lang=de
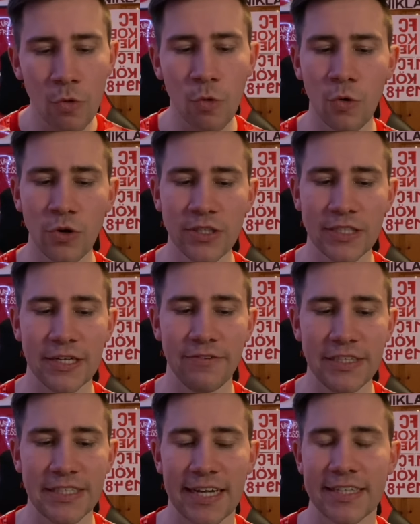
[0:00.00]
Und äh,
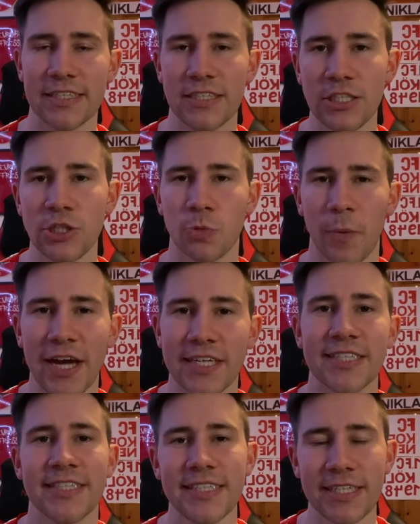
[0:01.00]
wie gesagt, die
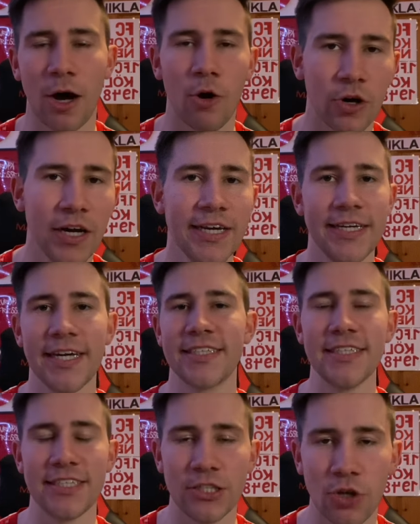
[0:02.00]
Gespräche sind ja auch jetzt
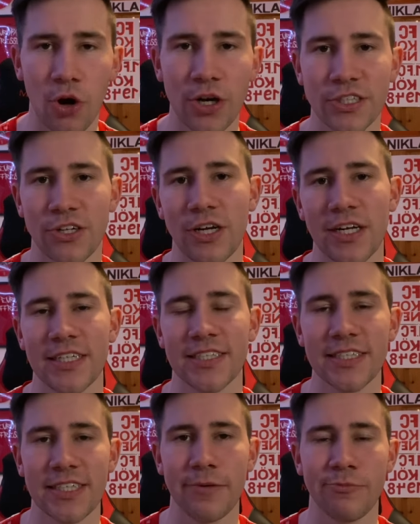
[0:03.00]
nicht neu, sondern das
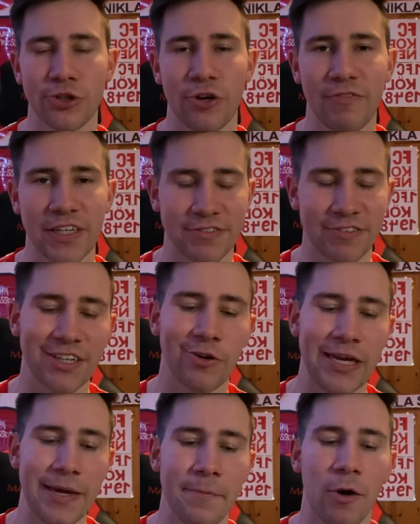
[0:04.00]
ist eben schon was, was
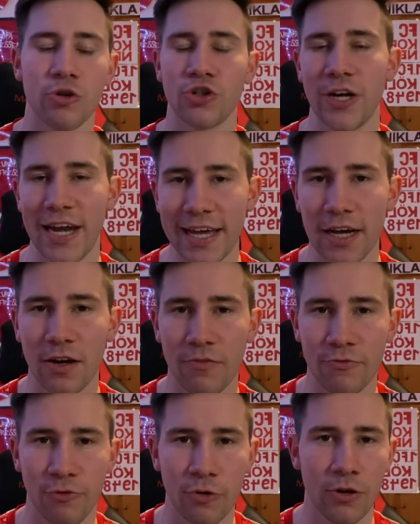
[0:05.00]
eben auch schon länger
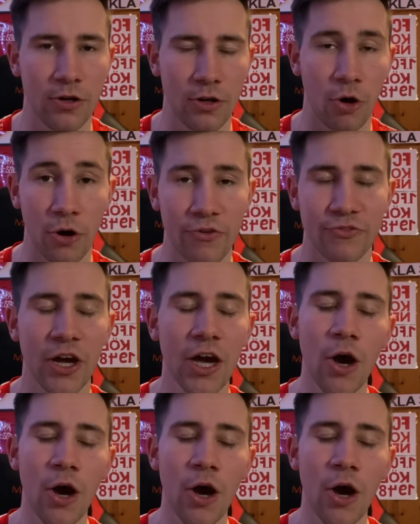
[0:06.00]
äh, läuft.